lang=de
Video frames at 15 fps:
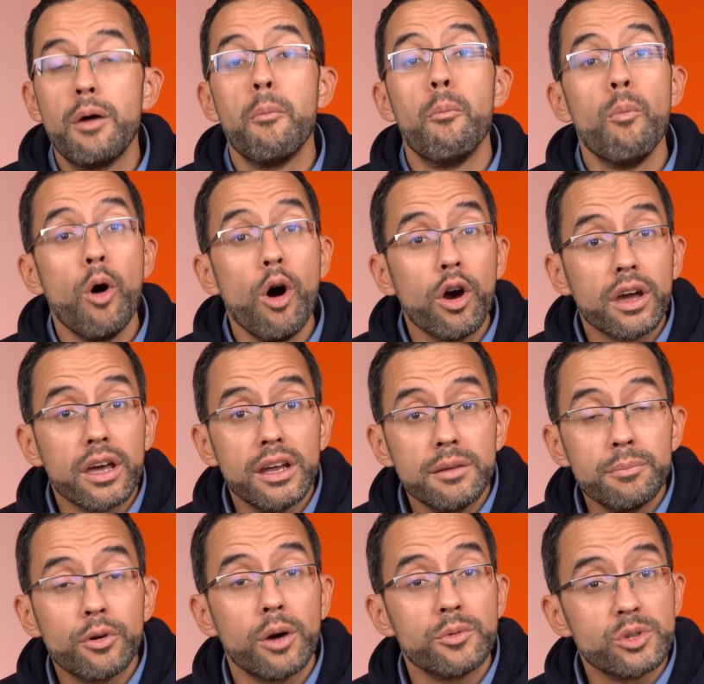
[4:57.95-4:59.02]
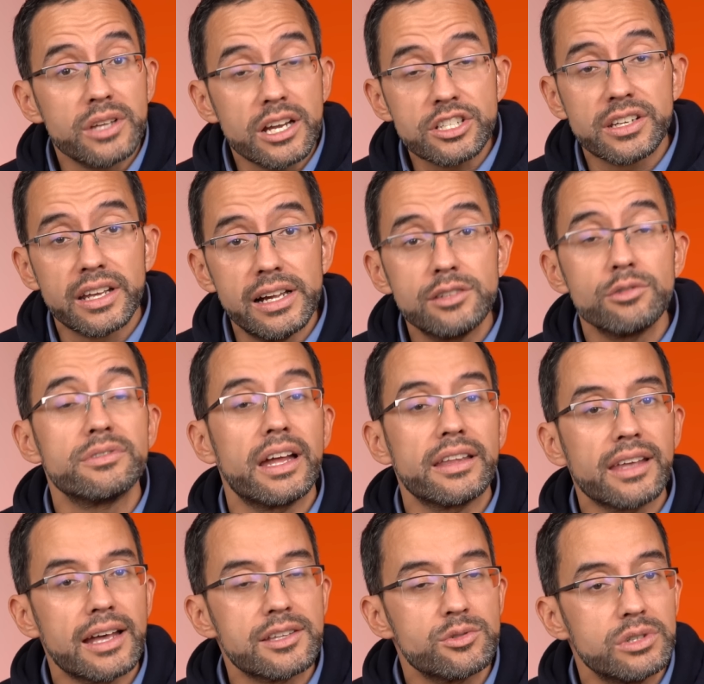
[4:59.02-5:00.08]
morgen bekommst du Taschengeld und dann
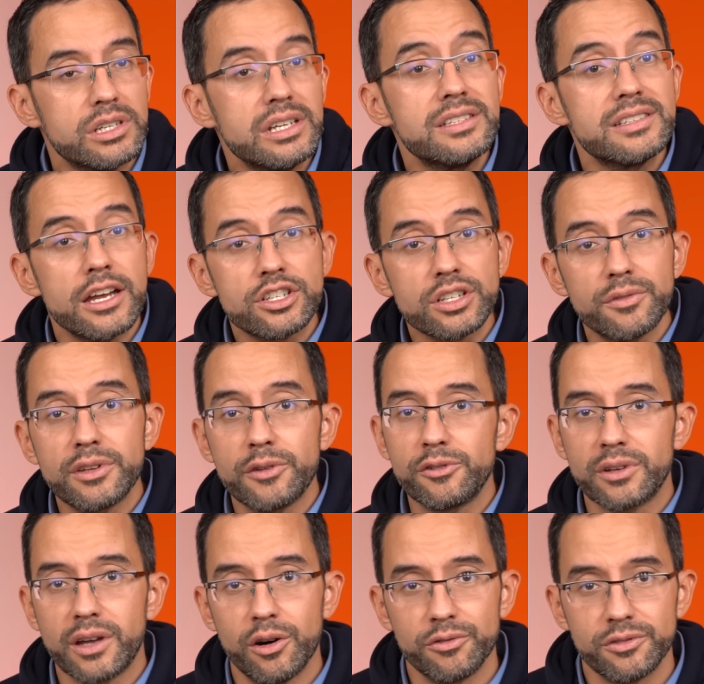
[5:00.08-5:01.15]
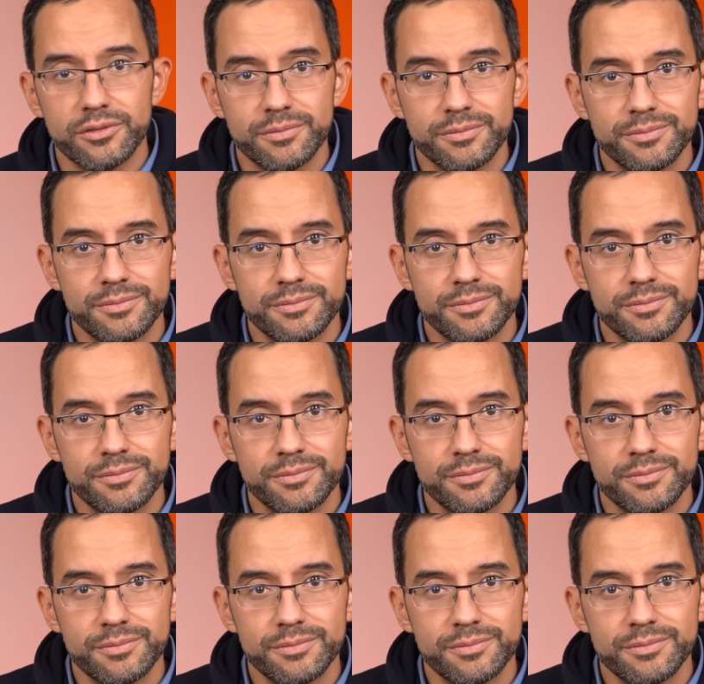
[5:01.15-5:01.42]
kannst du dir die Zeitschrift davon kaufen.